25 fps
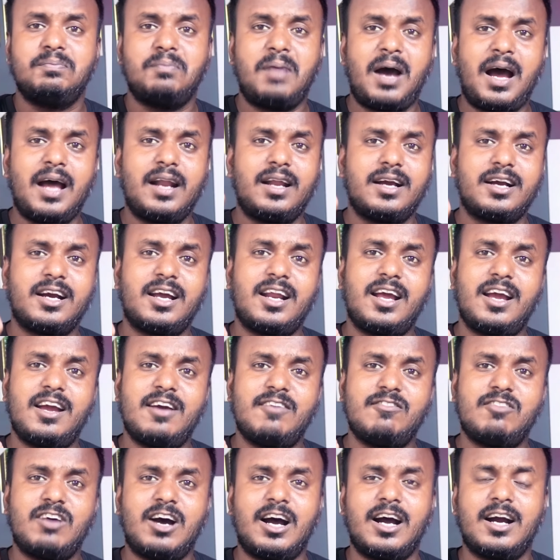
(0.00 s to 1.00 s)
महानगर
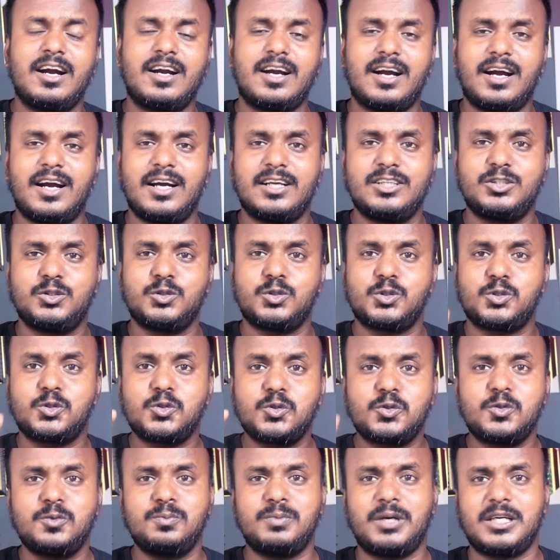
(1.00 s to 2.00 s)
है वहाँ का जो
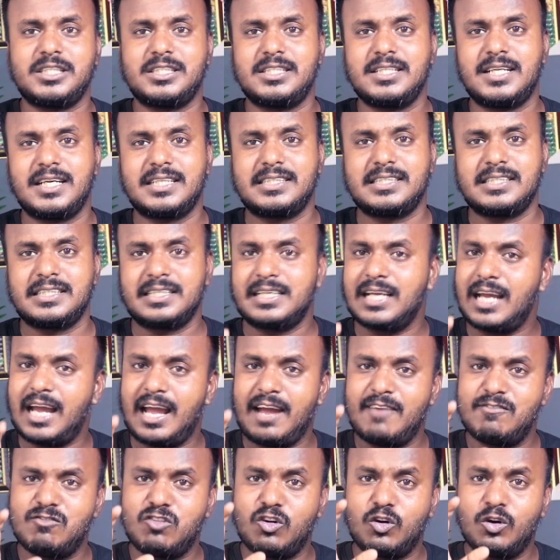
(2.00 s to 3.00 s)
सुकुमवासी का संख्या
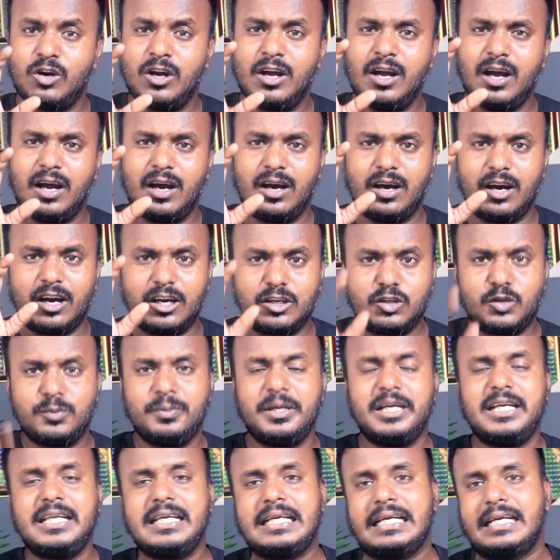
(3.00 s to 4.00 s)
है वो
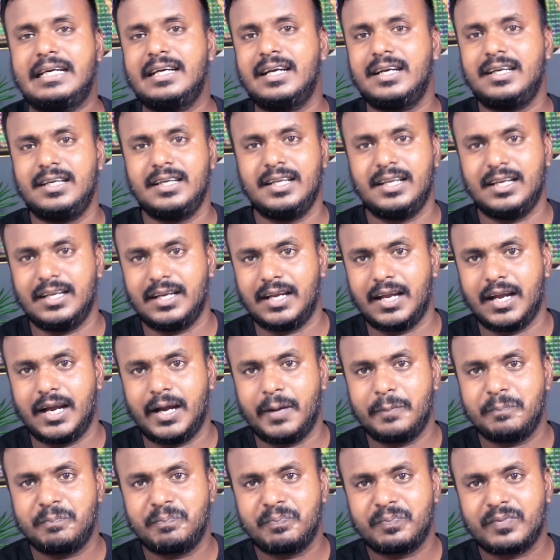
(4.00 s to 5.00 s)
ऑटोमेटिक घटने
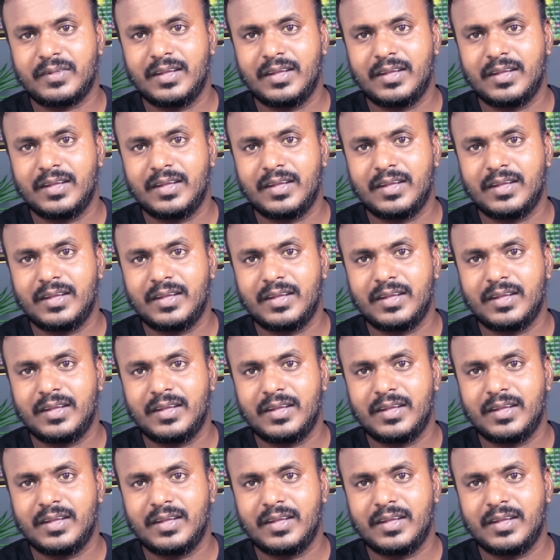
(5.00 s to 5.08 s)
लगेगा